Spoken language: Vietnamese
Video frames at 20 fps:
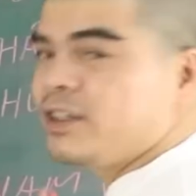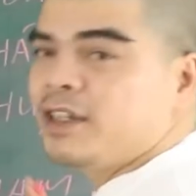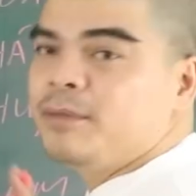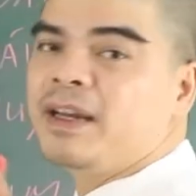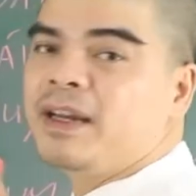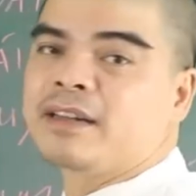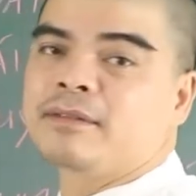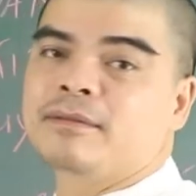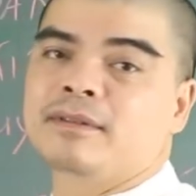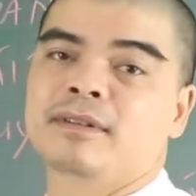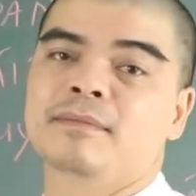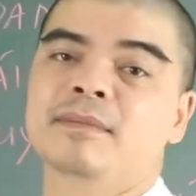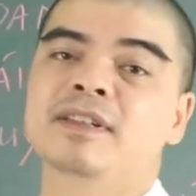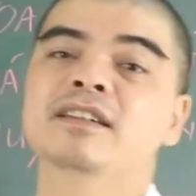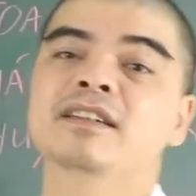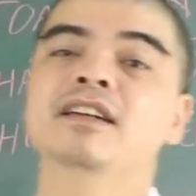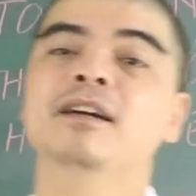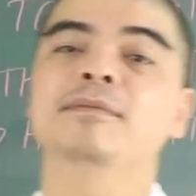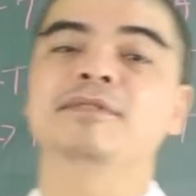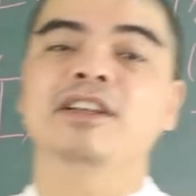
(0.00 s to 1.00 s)
thái bạch,
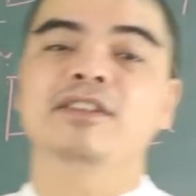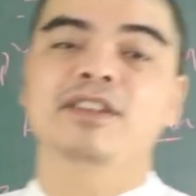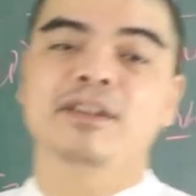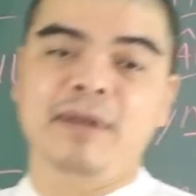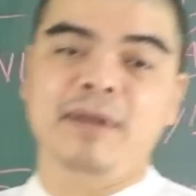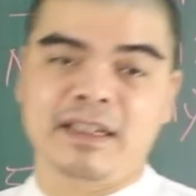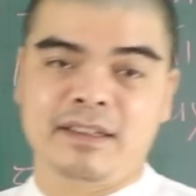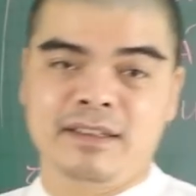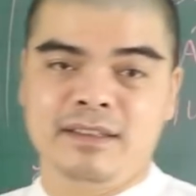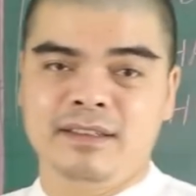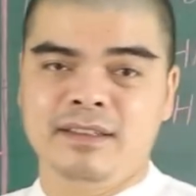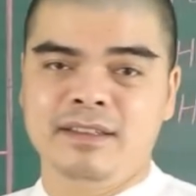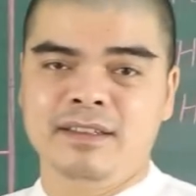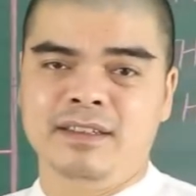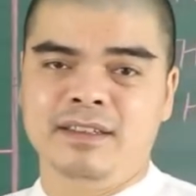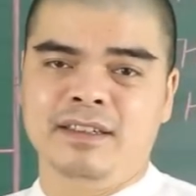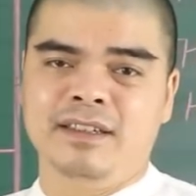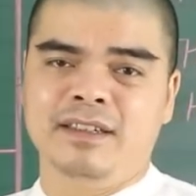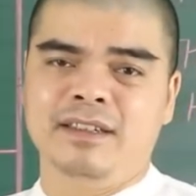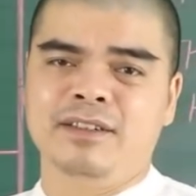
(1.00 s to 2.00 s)
nữ gặp sao thái bạch
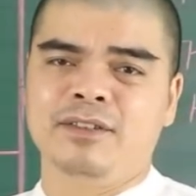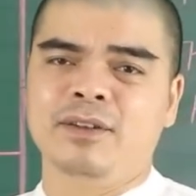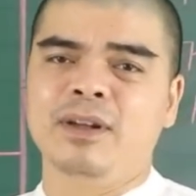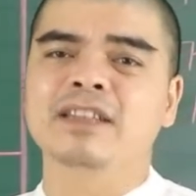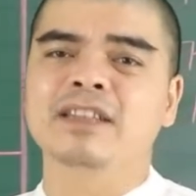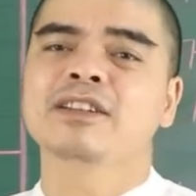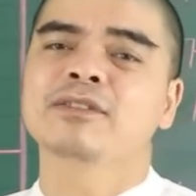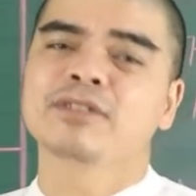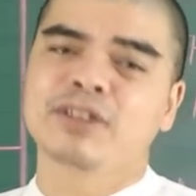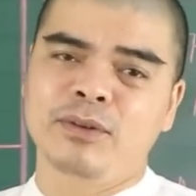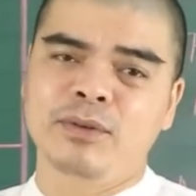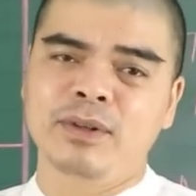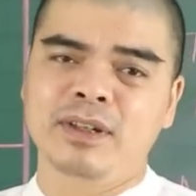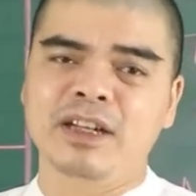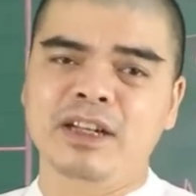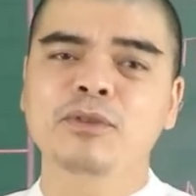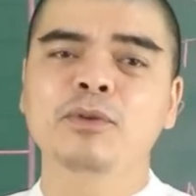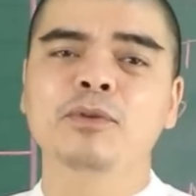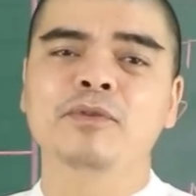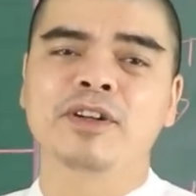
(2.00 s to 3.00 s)
thì nó là sao xấu.
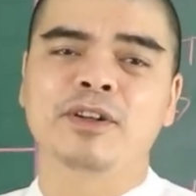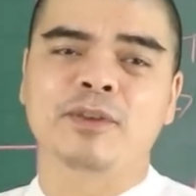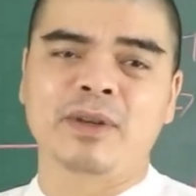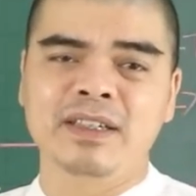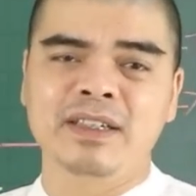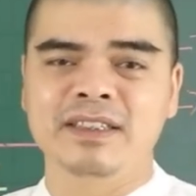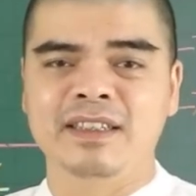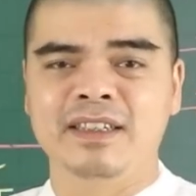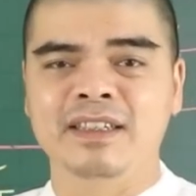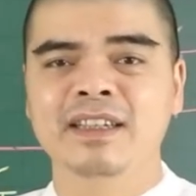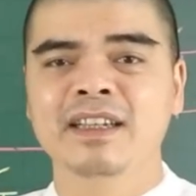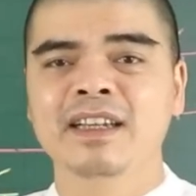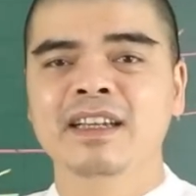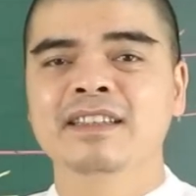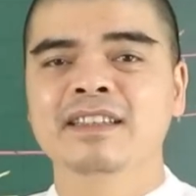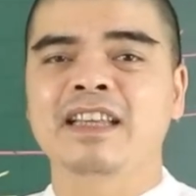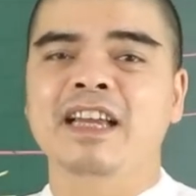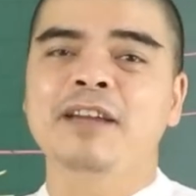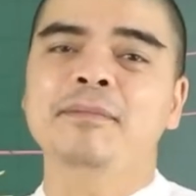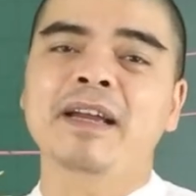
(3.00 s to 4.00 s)
Các cụ vẫn nói là gì?
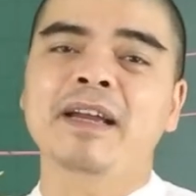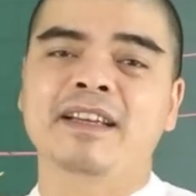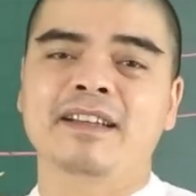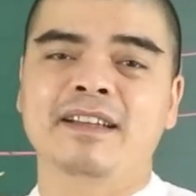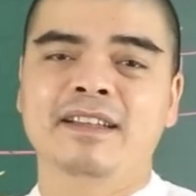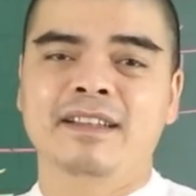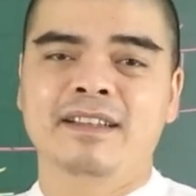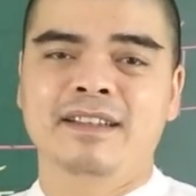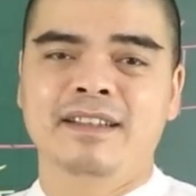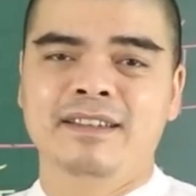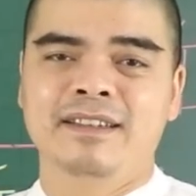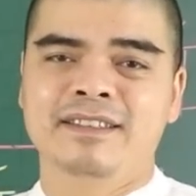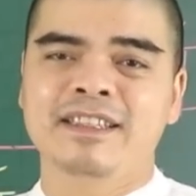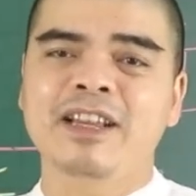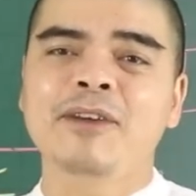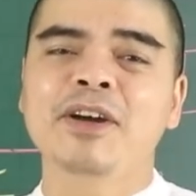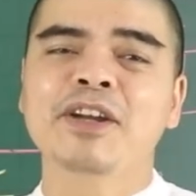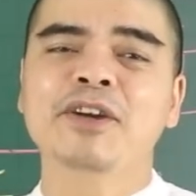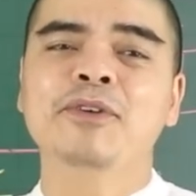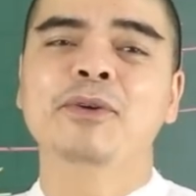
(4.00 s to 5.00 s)
Thái bạch
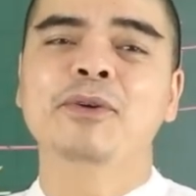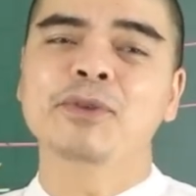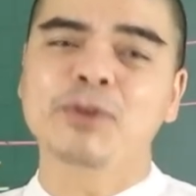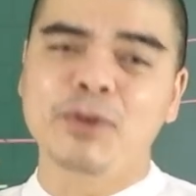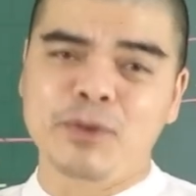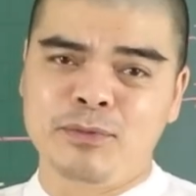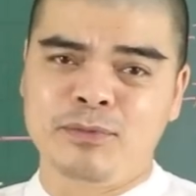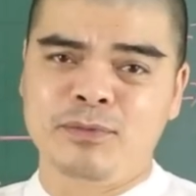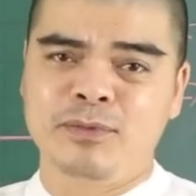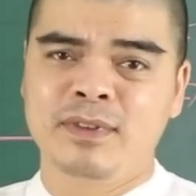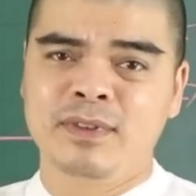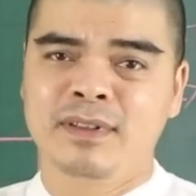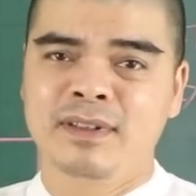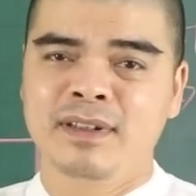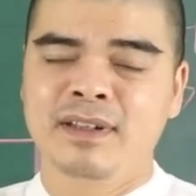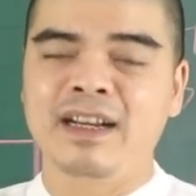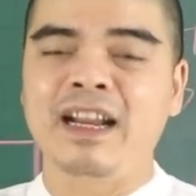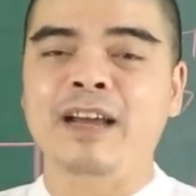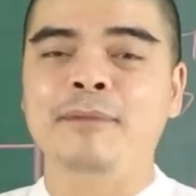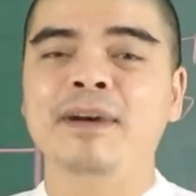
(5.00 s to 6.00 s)
sao ấy khốn cùng,
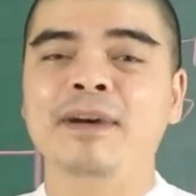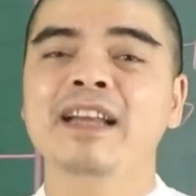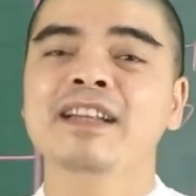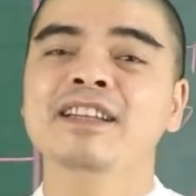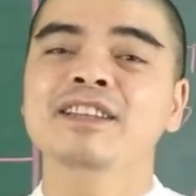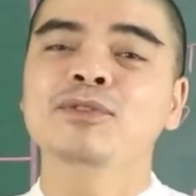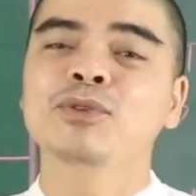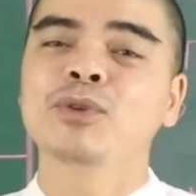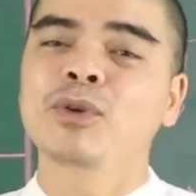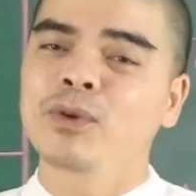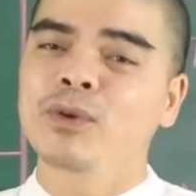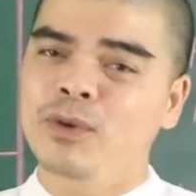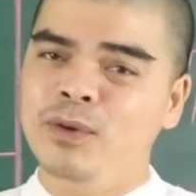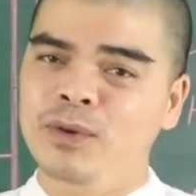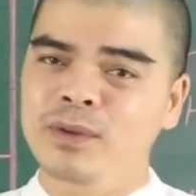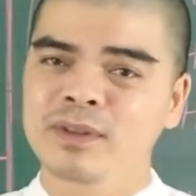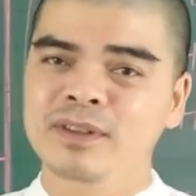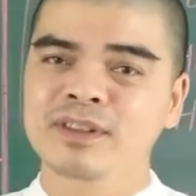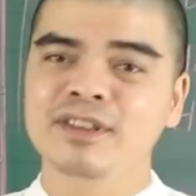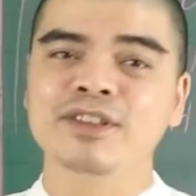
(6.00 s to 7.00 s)
làm ăn thua
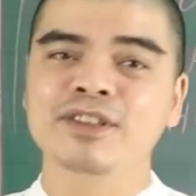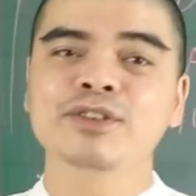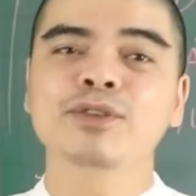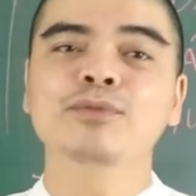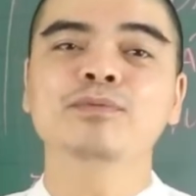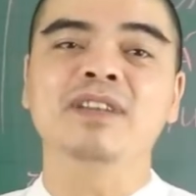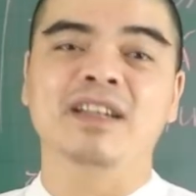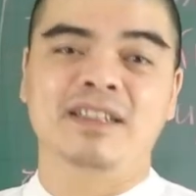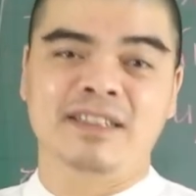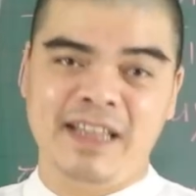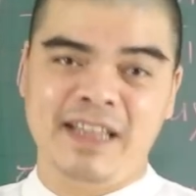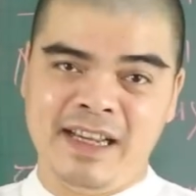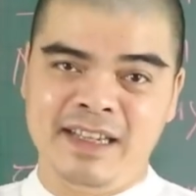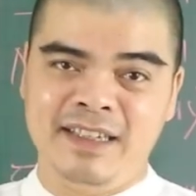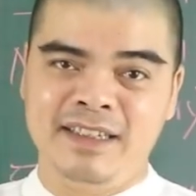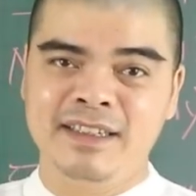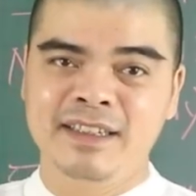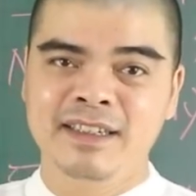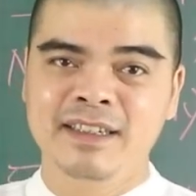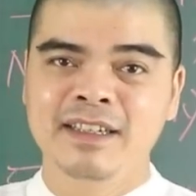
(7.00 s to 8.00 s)
lỗ tứ tung thở dài.
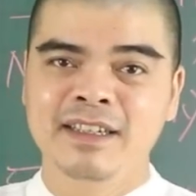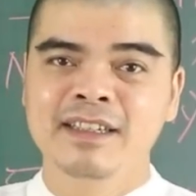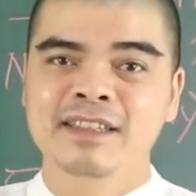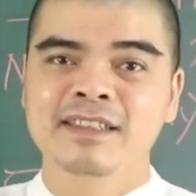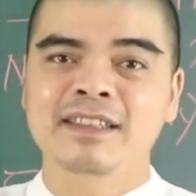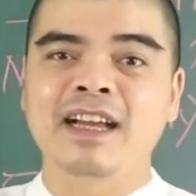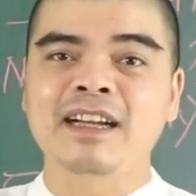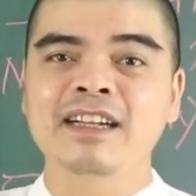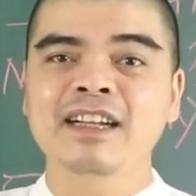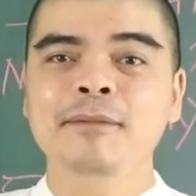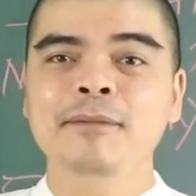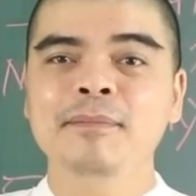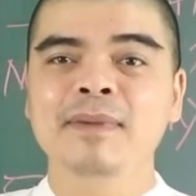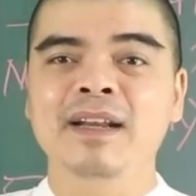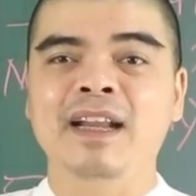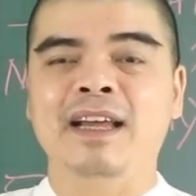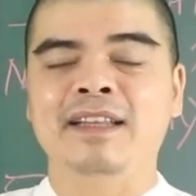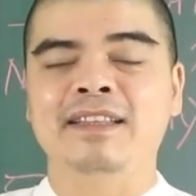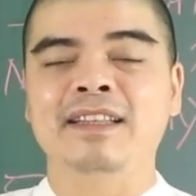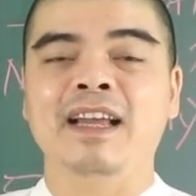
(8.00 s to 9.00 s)
Tháng 5
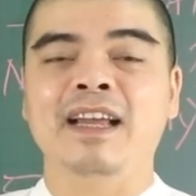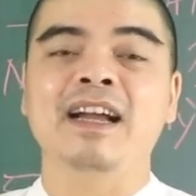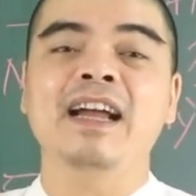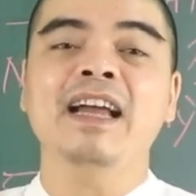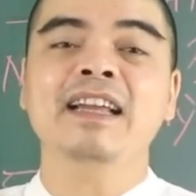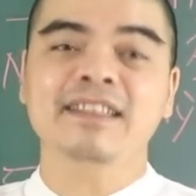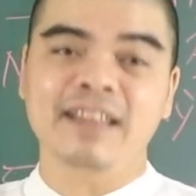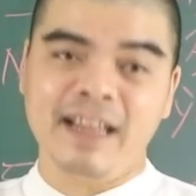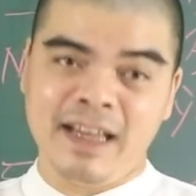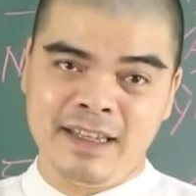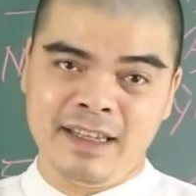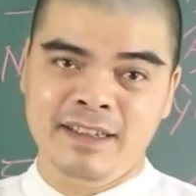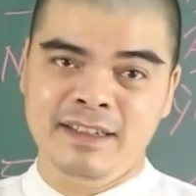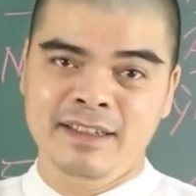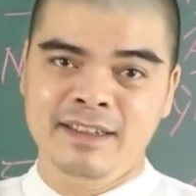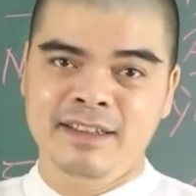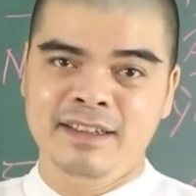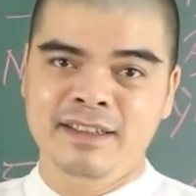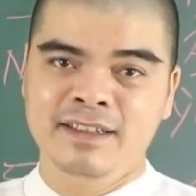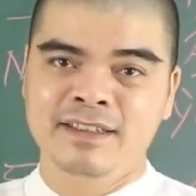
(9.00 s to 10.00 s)
là tháng ách tai,
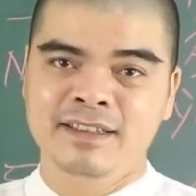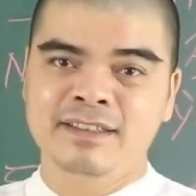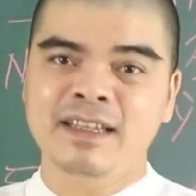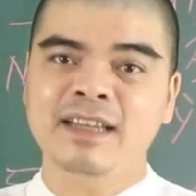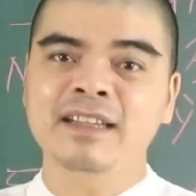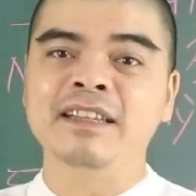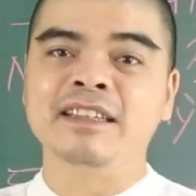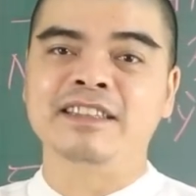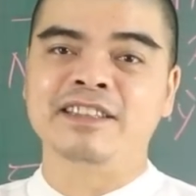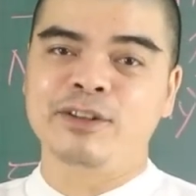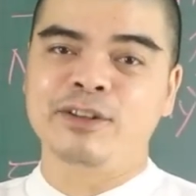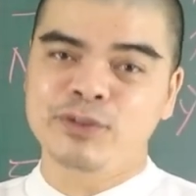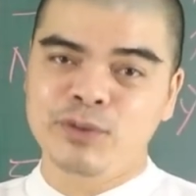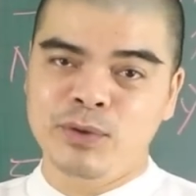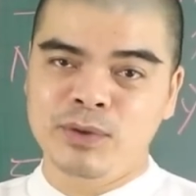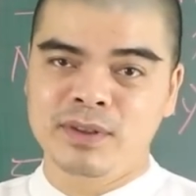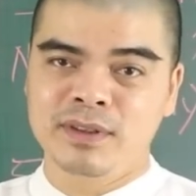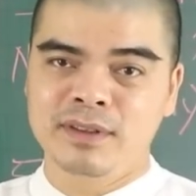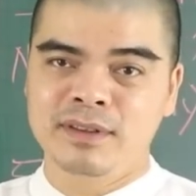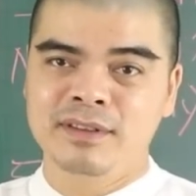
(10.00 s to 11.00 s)
gia đình xáo
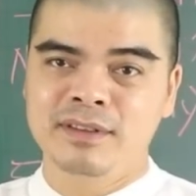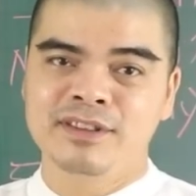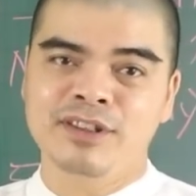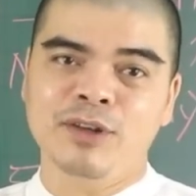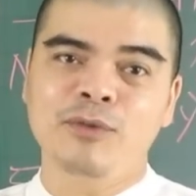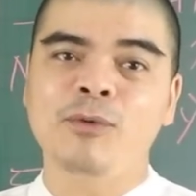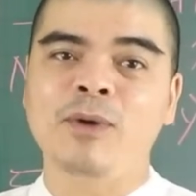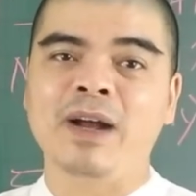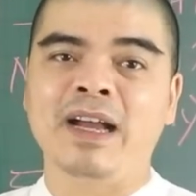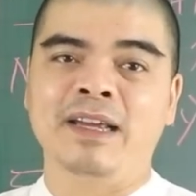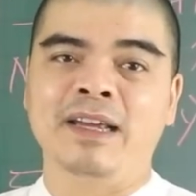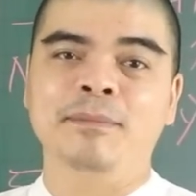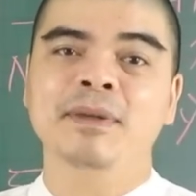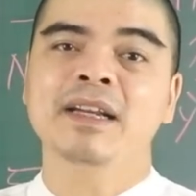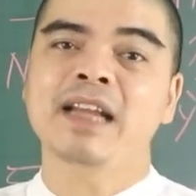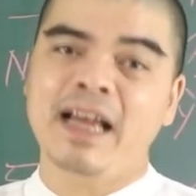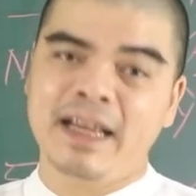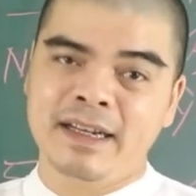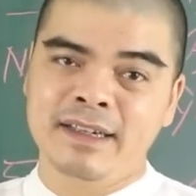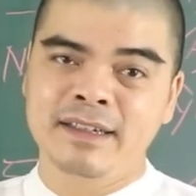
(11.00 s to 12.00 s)
trộn, trong ngoài bất
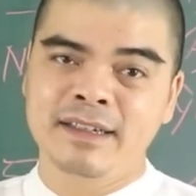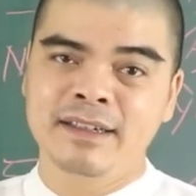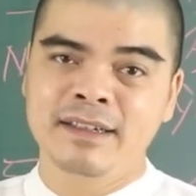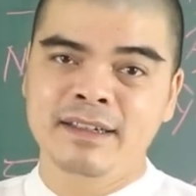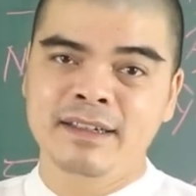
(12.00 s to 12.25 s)
an.